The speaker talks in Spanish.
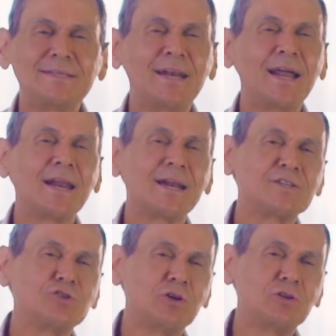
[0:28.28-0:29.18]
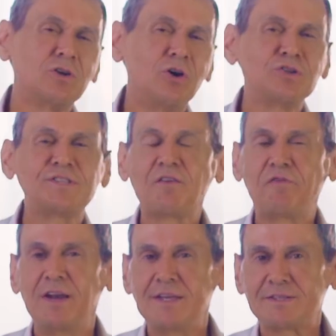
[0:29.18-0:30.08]
¿Tener la razón o ser
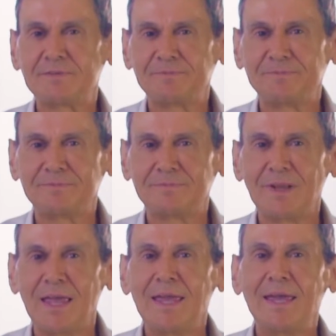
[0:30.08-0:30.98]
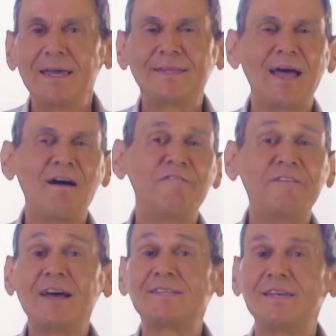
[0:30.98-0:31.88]
feliz? Esta
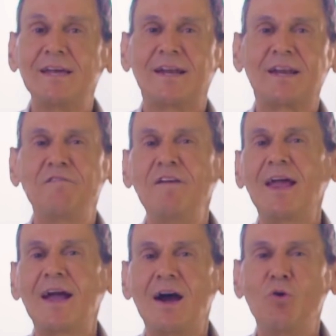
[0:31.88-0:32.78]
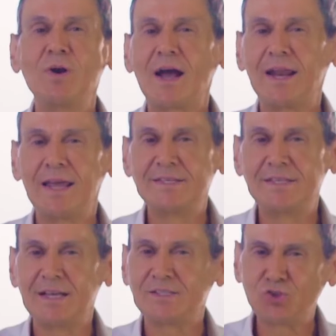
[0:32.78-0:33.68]
frase refleja una
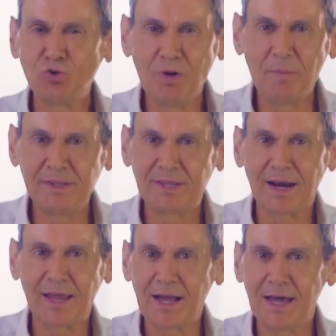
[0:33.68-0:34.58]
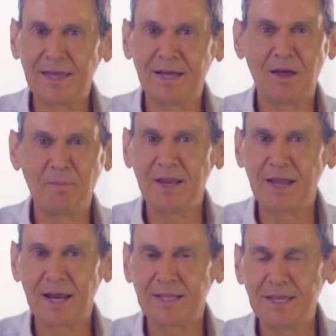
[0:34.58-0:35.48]
creencia sumamente arraigada en
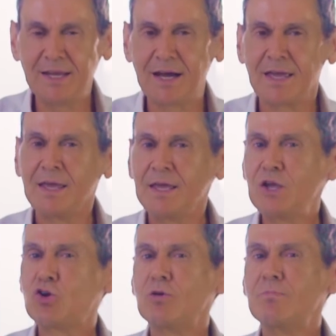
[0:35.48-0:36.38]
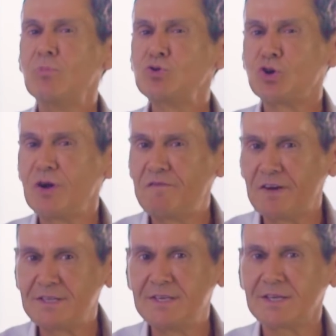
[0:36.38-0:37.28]
América Latina y con mucho
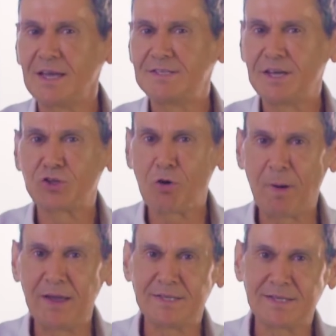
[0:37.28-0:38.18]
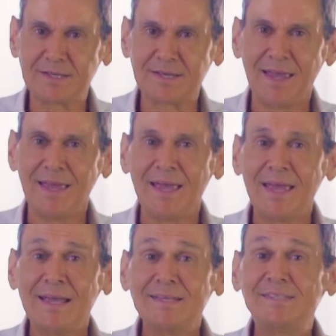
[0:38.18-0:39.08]
énfasis en ciertos países.
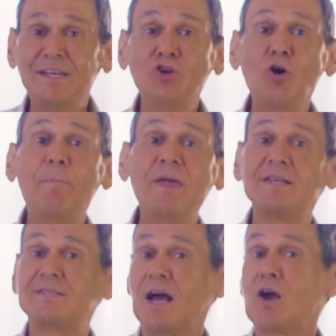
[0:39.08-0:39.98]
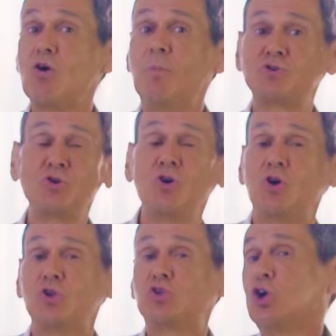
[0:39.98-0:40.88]
Si no piensan como
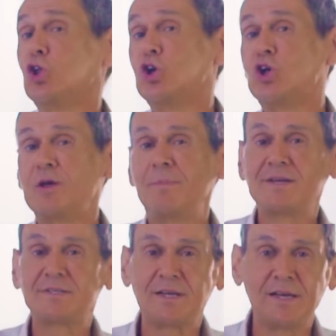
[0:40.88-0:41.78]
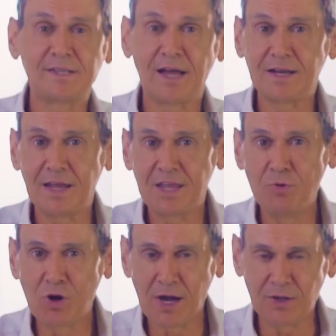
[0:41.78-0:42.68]
yo, todos los demás están
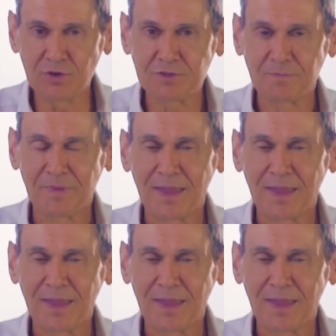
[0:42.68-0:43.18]
equivocados.